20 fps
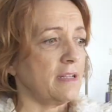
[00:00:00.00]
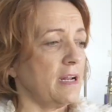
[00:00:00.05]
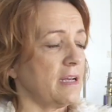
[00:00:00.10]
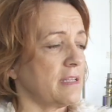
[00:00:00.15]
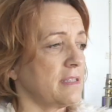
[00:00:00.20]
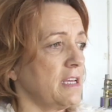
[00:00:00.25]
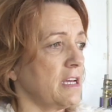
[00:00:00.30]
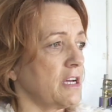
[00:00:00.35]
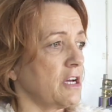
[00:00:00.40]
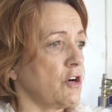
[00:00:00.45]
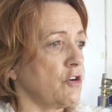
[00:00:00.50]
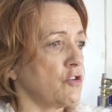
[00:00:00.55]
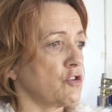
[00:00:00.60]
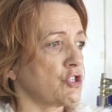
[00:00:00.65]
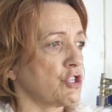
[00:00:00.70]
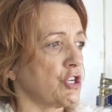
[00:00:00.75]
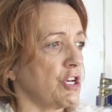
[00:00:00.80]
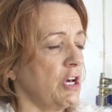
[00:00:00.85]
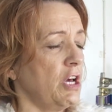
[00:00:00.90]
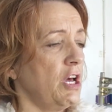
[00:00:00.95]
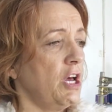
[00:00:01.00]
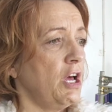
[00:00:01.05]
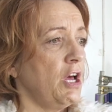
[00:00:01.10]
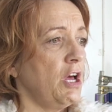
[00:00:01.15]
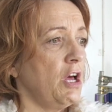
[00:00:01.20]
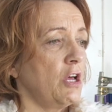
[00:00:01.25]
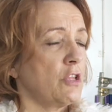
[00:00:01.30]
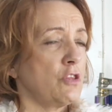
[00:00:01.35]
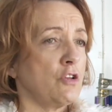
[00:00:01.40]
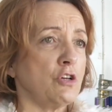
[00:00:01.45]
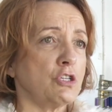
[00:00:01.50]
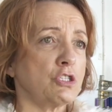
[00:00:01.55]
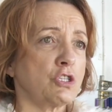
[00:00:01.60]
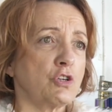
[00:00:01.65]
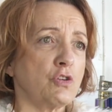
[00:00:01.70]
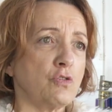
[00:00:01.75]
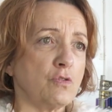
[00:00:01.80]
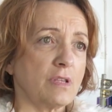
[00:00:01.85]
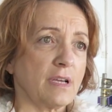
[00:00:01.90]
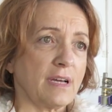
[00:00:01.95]
dlatego że to jest
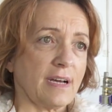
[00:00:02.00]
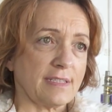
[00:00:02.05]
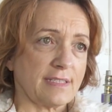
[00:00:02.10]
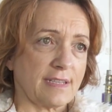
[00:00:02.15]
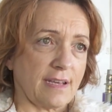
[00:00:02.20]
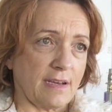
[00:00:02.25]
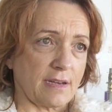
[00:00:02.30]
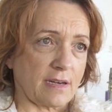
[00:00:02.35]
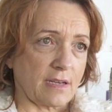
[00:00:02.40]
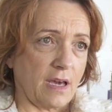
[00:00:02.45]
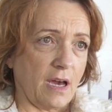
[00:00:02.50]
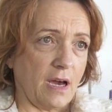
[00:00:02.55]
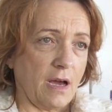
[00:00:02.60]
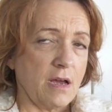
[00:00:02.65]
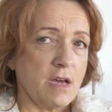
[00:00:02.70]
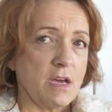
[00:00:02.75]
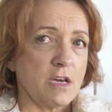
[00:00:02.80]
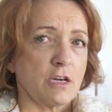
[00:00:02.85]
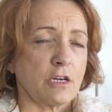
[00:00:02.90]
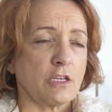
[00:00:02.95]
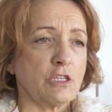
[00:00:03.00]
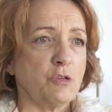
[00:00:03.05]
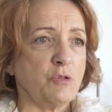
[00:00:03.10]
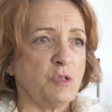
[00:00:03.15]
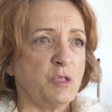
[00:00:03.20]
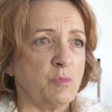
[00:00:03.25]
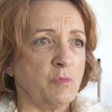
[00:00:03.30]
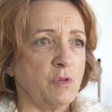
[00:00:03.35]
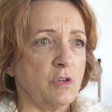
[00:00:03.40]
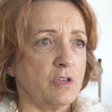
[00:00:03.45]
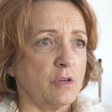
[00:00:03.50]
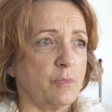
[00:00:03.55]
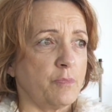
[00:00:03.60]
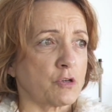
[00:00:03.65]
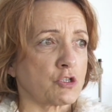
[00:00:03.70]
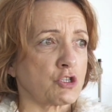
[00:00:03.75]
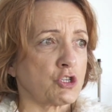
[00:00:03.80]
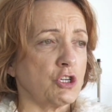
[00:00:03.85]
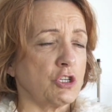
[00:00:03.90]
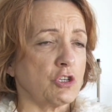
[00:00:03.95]
krótka seria. Gdybyśmy
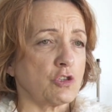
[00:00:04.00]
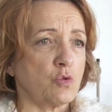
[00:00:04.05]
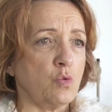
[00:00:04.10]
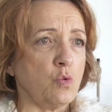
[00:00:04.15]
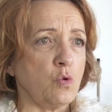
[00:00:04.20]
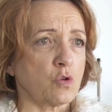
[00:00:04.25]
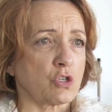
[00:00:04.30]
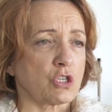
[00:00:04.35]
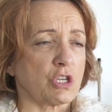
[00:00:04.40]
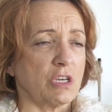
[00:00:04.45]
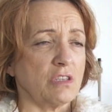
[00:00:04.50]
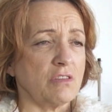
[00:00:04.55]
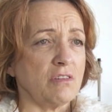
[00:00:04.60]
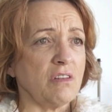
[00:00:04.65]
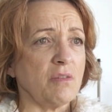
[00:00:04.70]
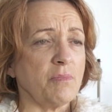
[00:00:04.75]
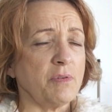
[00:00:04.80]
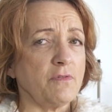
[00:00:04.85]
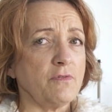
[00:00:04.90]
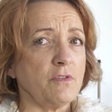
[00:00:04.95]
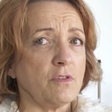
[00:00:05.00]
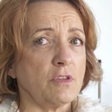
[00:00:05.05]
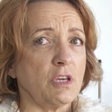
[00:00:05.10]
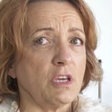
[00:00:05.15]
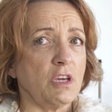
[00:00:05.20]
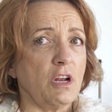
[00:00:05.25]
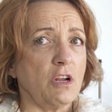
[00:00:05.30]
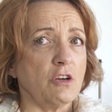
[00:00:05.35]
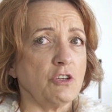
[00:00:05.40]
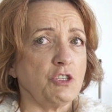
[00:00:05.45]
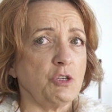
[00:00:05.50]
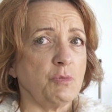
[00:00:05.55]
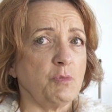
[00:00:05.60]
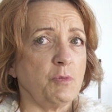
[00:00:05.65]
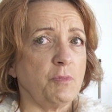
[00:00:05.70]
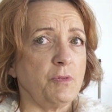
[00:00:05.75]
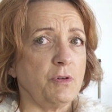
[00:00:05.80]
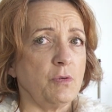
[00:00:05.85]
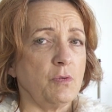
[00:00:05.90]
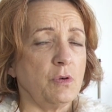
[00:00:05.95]
poszyli dłużej, to na pewno te ilości
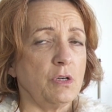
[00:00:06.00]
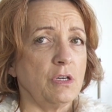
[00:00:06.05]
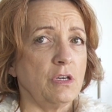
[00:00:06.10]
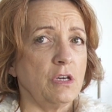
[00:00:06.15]
by były